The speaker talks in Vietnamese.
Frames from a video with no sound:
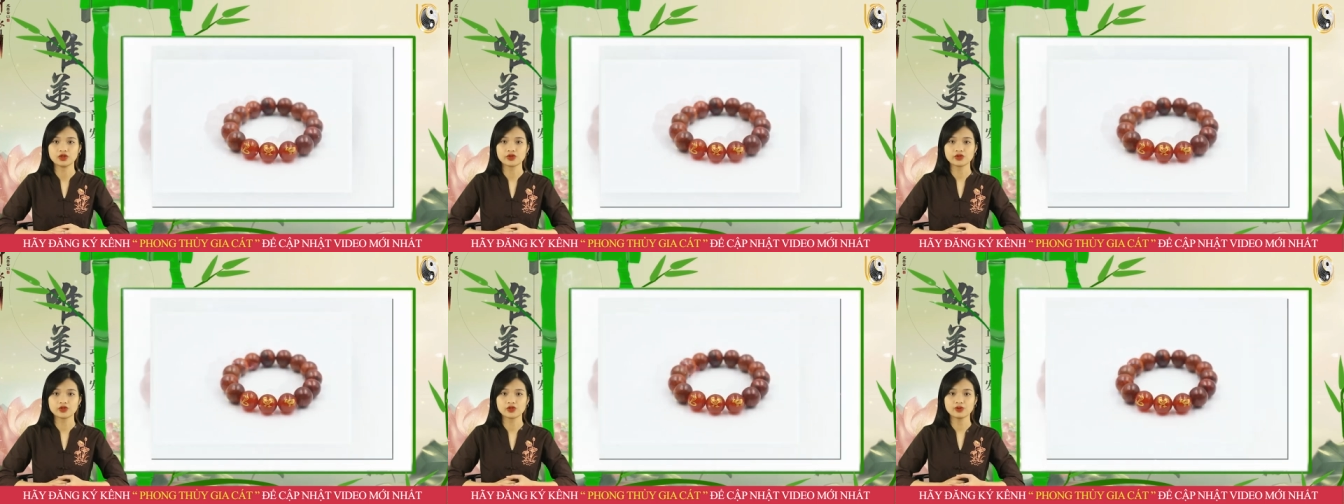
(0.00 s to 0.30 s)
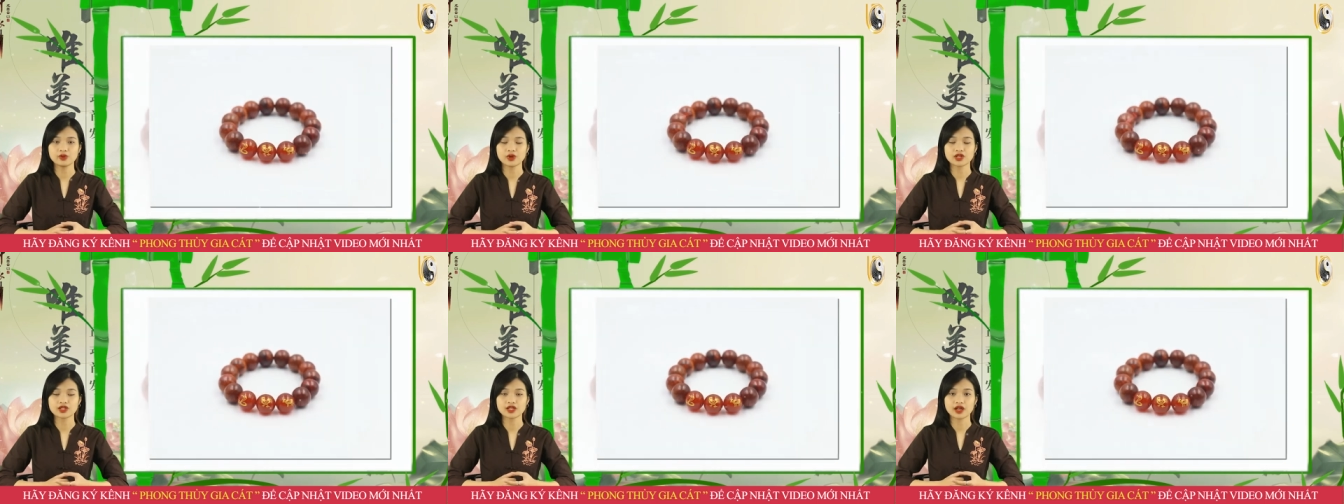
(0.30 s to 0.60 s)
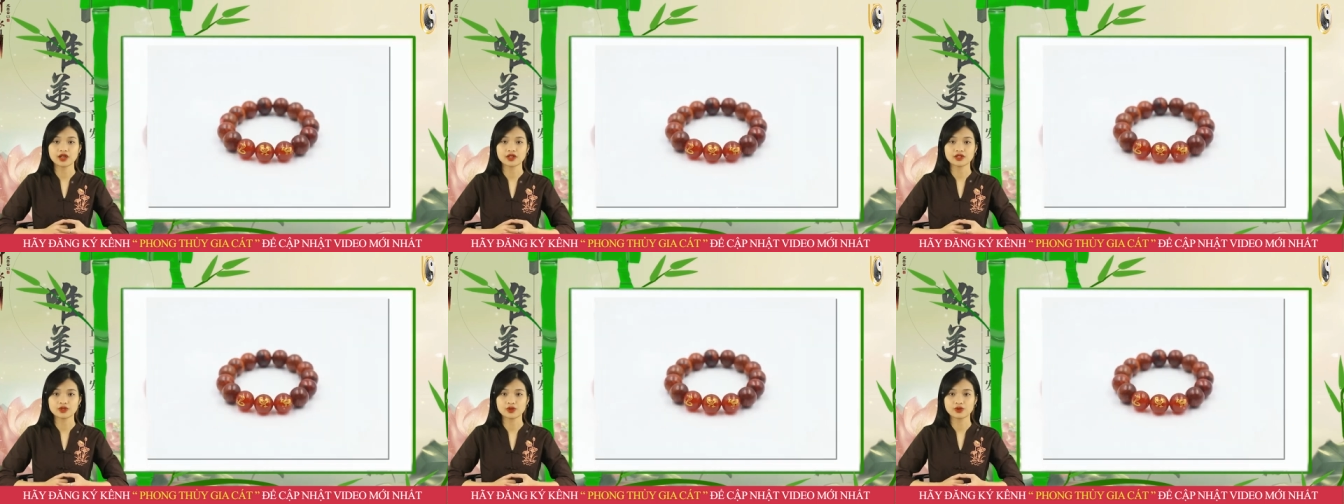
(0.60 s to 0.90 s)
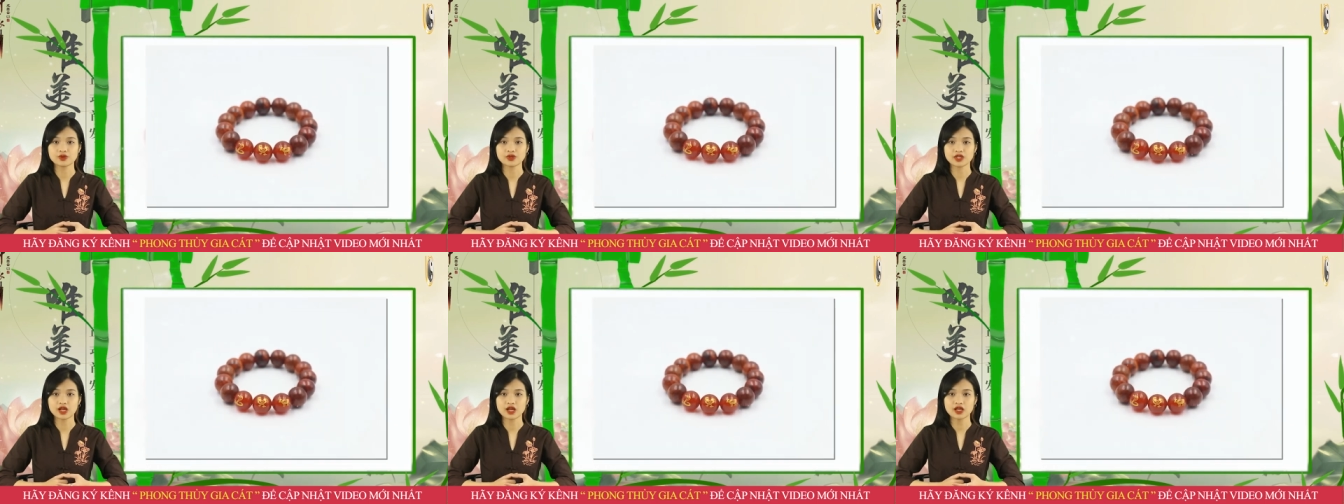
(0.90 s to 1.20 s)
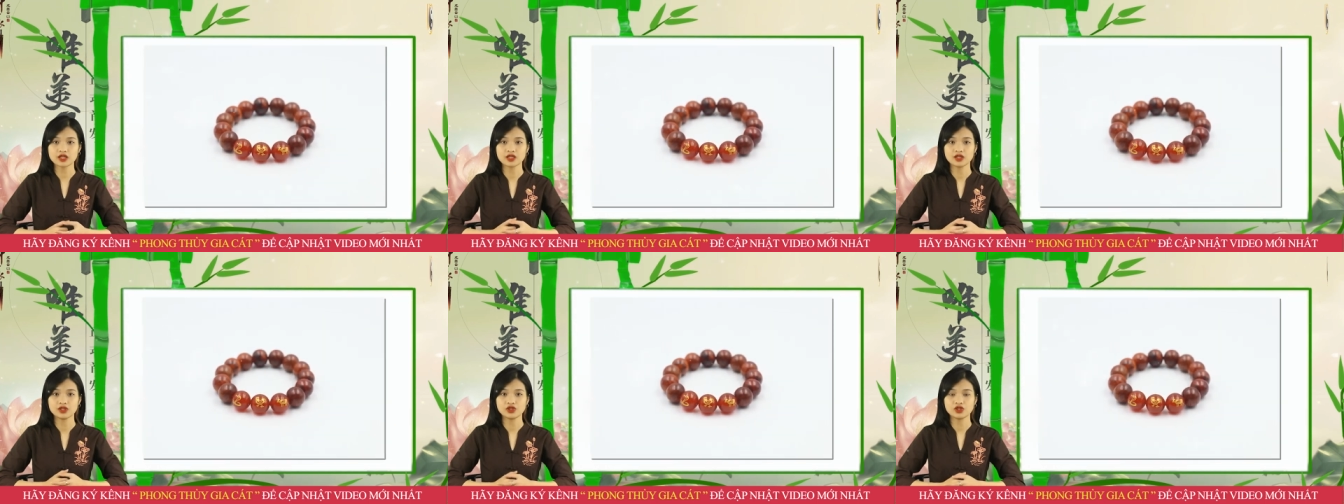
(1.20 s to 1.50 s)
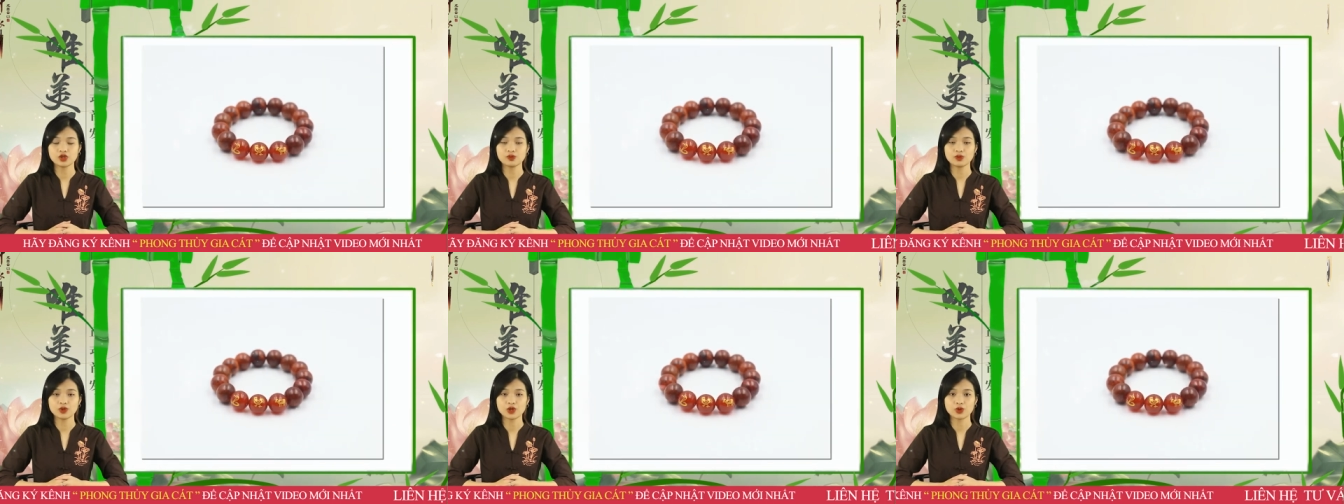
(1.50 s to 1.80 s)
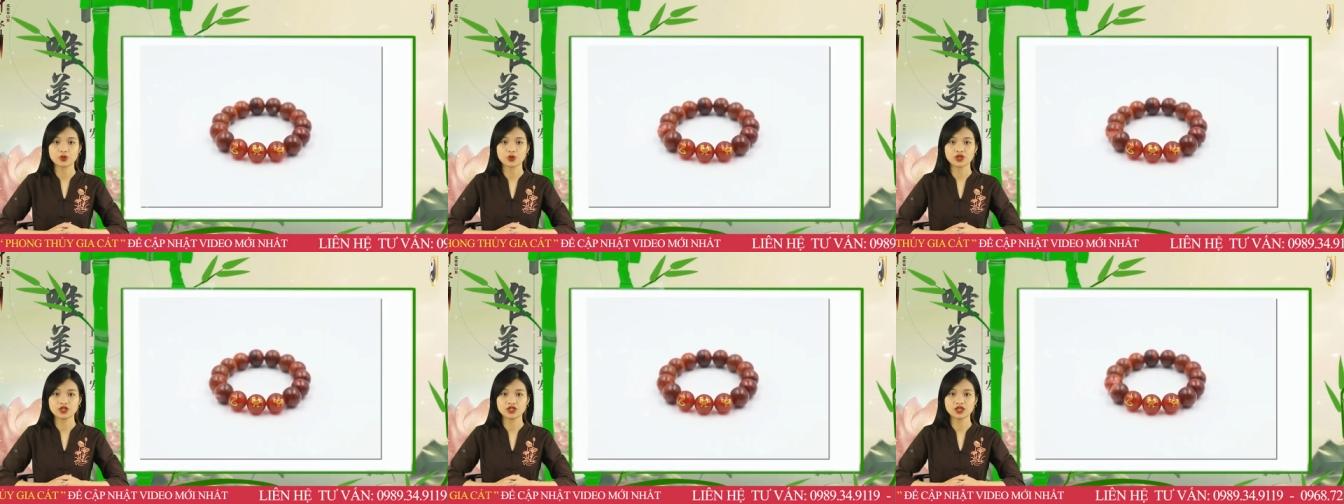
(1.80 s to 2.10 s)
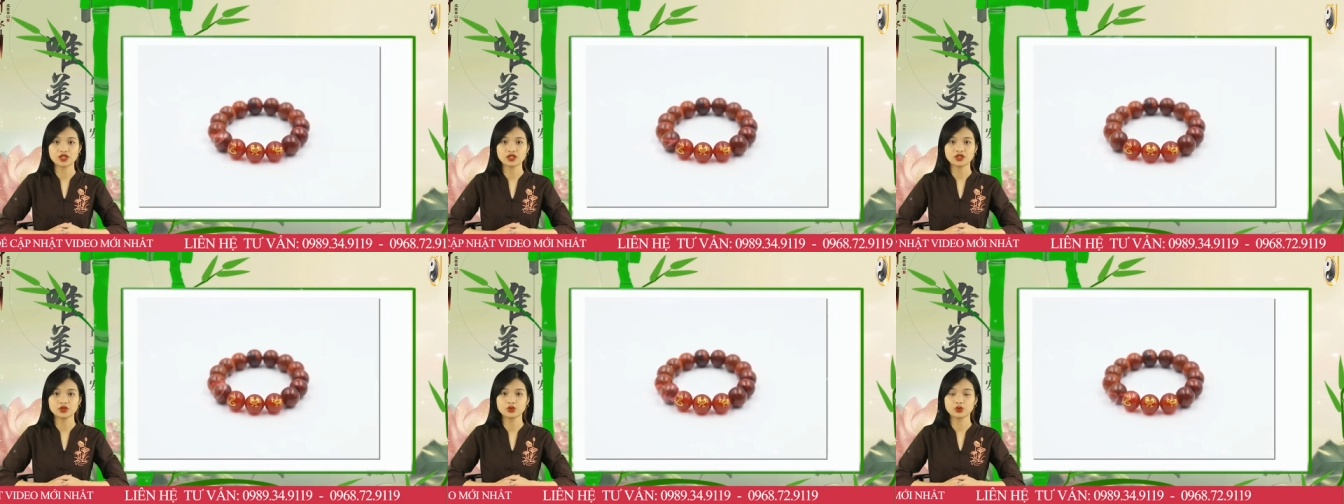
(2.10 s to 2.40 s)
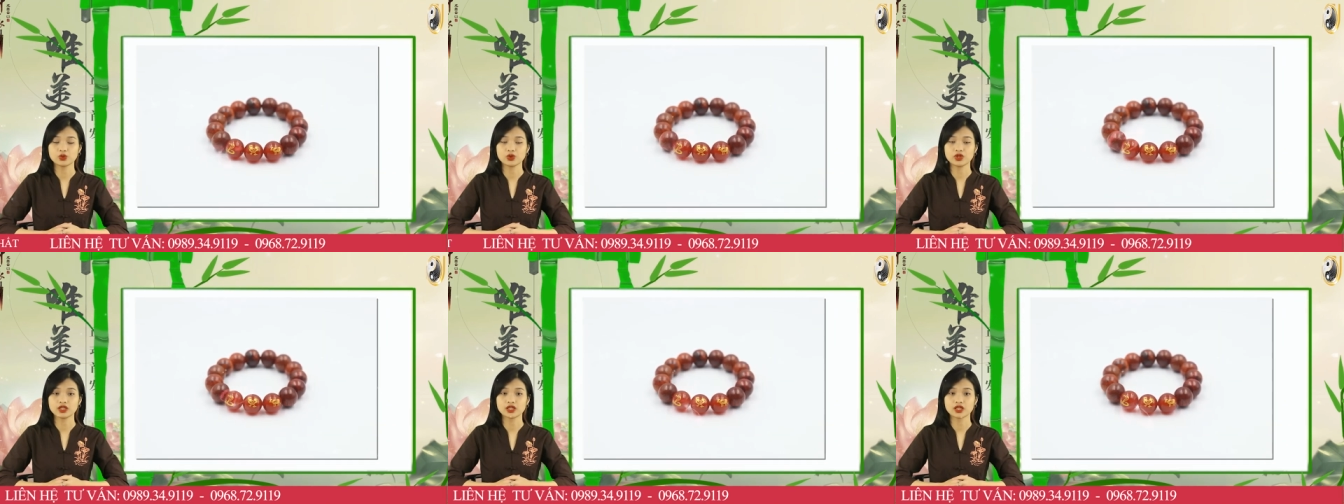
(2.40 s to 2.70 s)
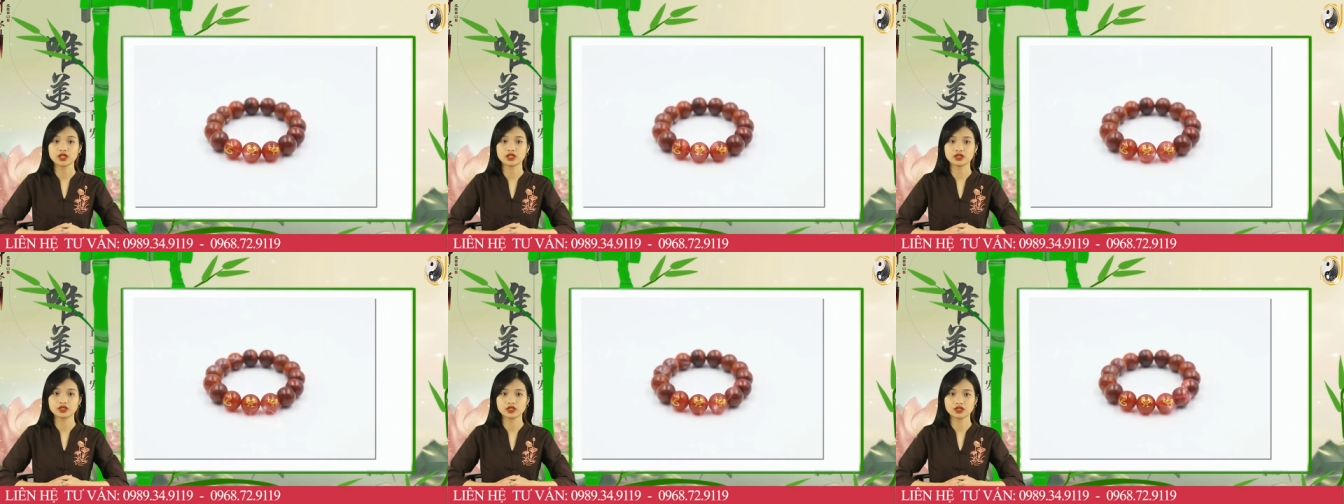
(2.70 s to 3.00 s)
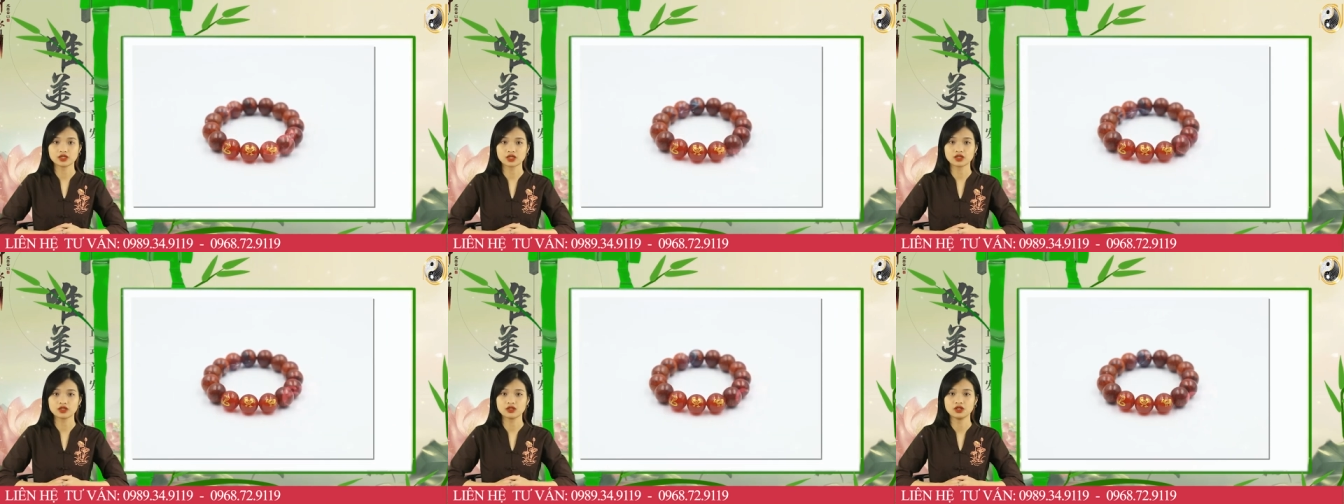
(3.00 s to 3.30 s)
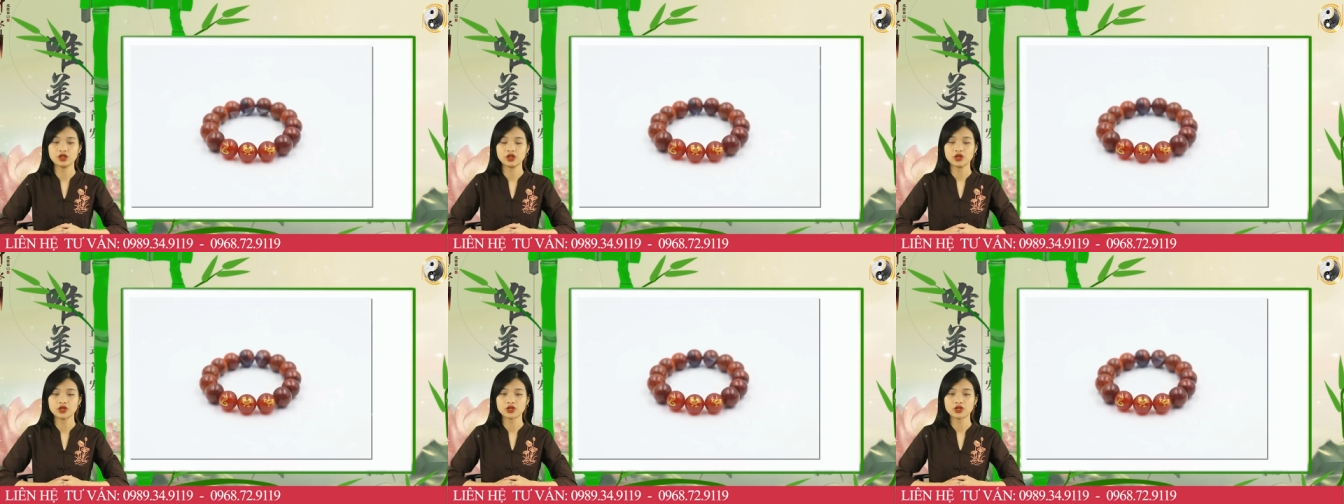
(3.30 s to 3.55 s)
giúp hóa giải xung sát, chiêu mời quý nhân, quý thần tương trợ,